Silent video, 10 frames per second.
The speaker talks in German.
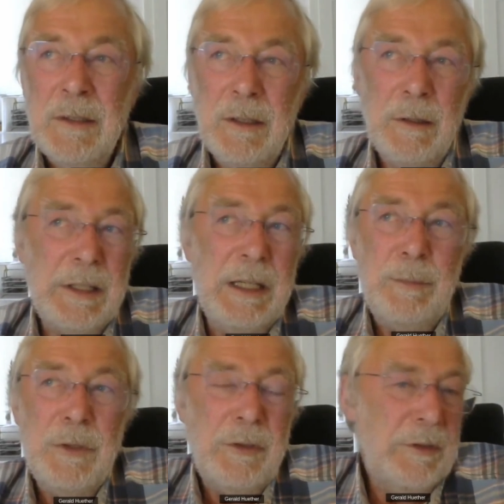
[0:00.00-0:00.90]

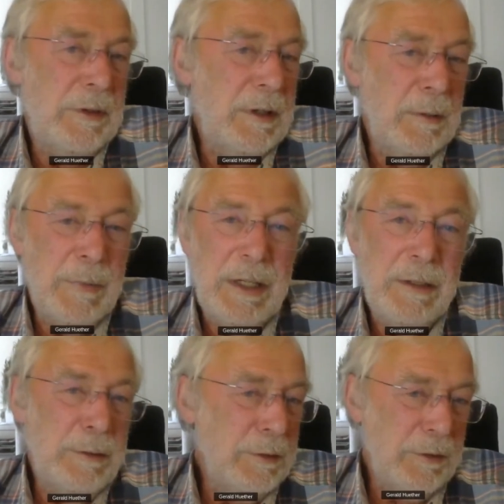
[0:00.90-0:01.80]
Ergebnis ist dann am
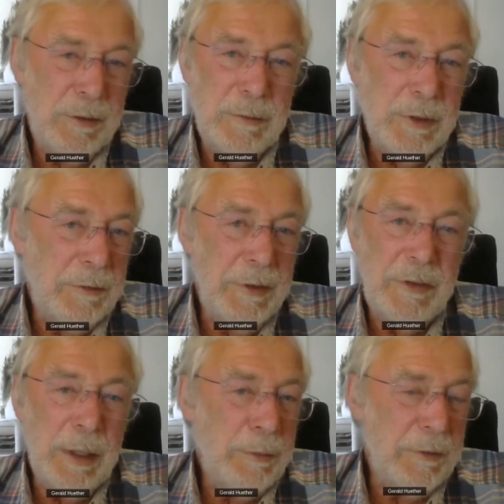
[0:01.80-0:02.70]
Ende irgend sowas wie
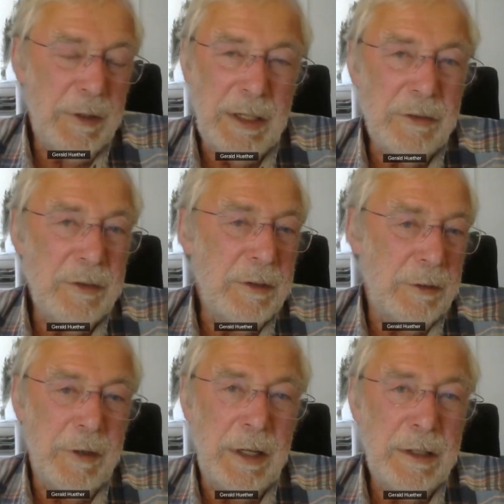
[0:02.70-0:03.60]

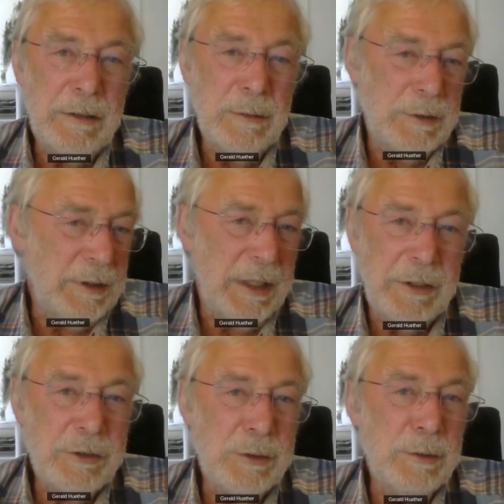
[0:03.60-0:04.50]
selbstverletzendes Verhalten oder eine
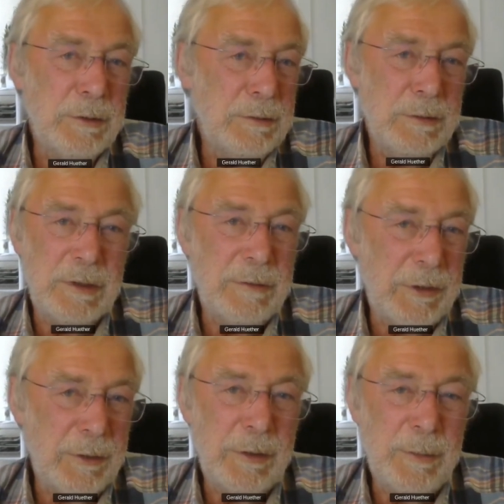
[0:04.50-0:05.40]
Essstörung oder
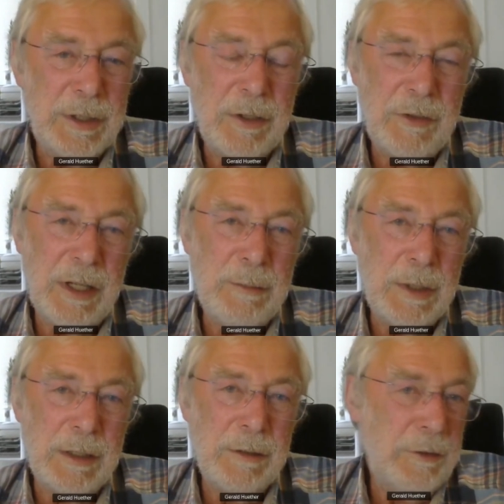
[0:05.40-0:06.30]
was auch immer das sein
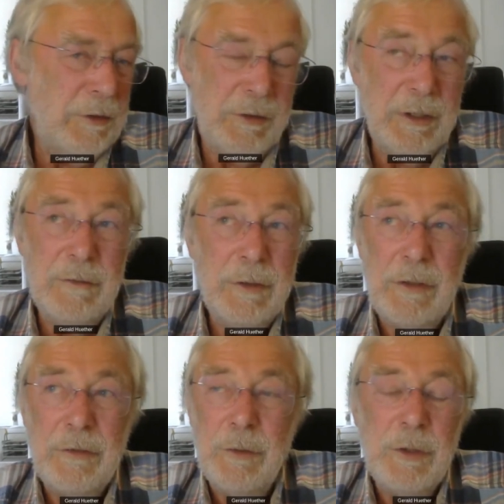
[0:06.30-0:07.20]
mag. Es ist
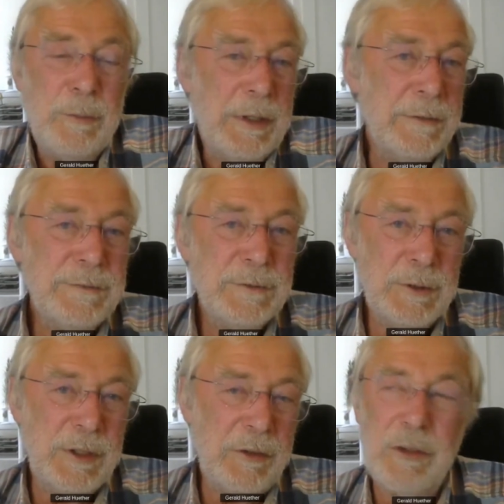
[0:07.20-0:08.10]
jedenfalls furchtbar.
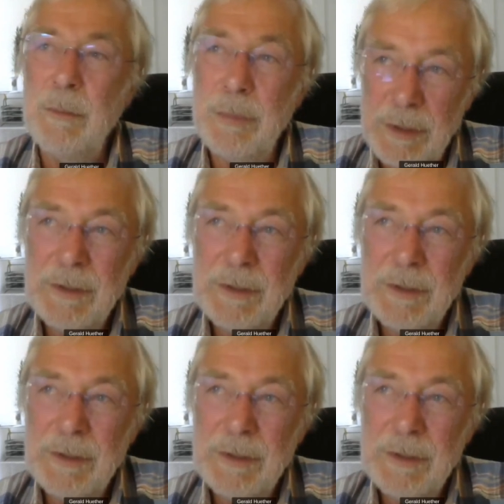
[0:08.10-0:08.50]
Und deshalb